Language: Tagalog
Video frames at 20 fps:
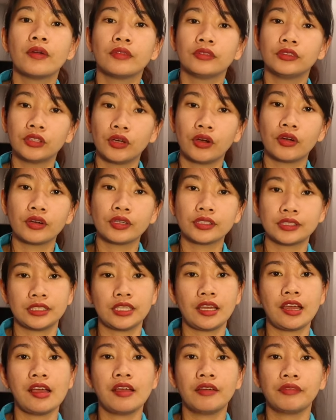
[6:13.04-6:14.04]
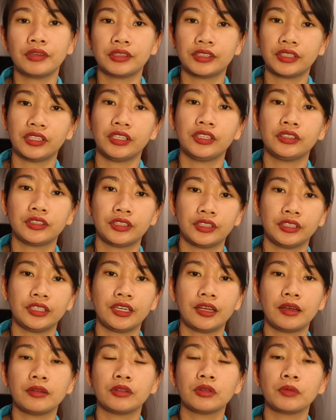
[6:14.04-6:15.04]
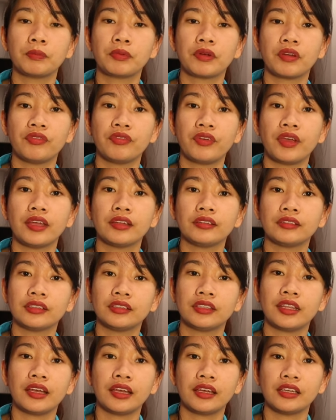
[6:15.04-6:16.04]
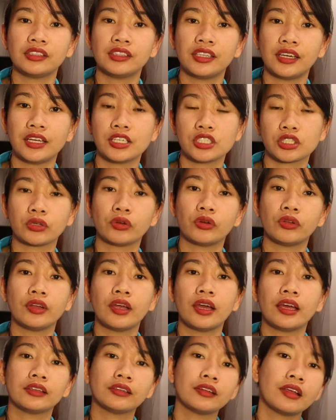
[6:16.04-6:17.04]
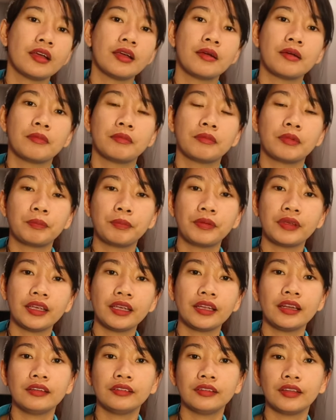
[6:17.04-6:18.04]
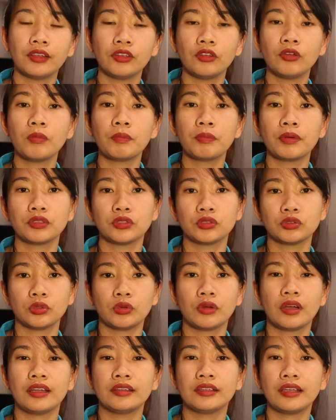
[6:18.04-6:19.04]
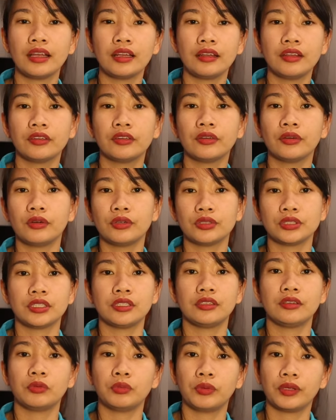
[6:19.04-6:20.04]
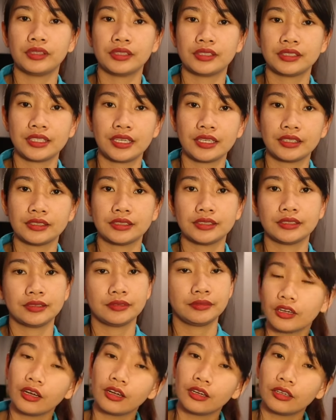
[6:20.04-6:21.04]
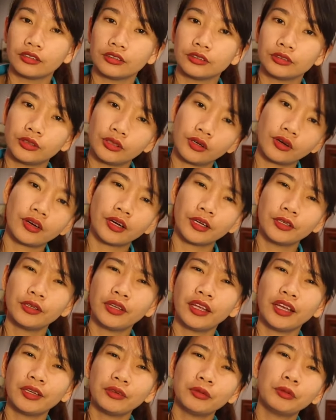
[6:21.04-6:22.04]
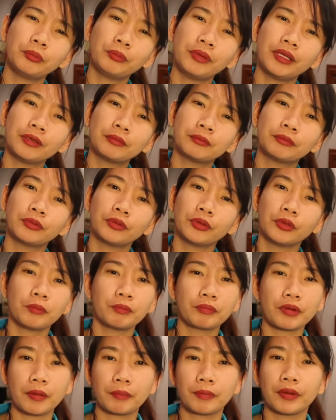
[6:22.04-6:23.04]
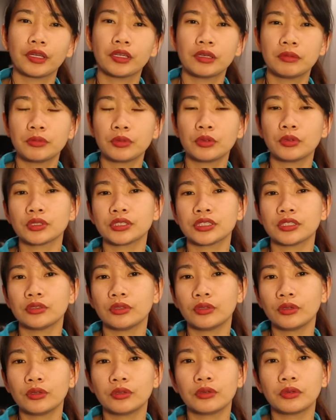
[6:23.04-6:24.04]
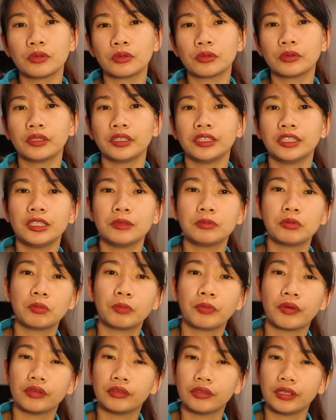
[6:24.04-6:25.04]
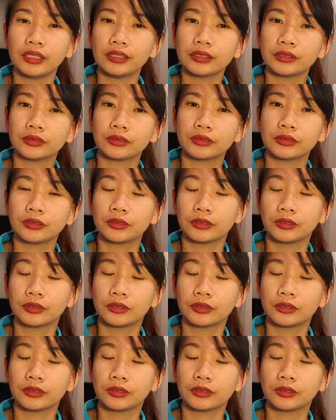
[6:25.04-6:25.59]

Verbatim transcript: dog sa veterinarian to prevent the dehydration at mapigilan din yung pagsusuka dahil nagkakos siya ng weaknesses. Dok, an eh, anong milk po yung papainom ko sa dog ko kung hindi po pwede ito?